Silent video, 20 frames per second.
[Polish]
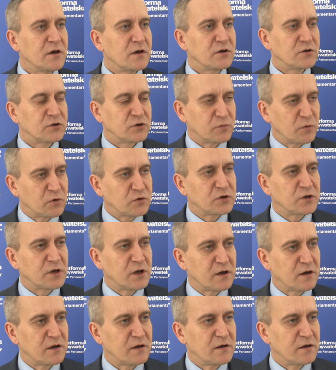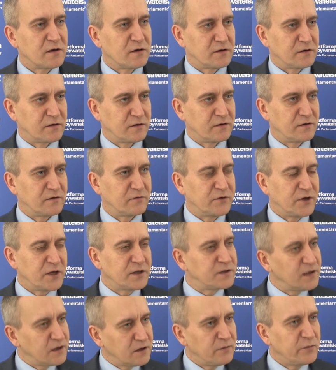że można e, w
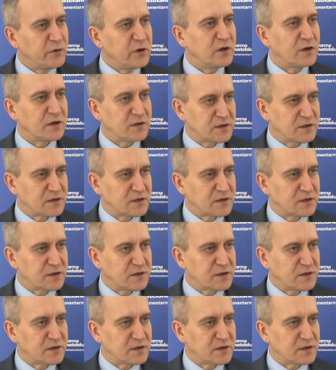jednej gminie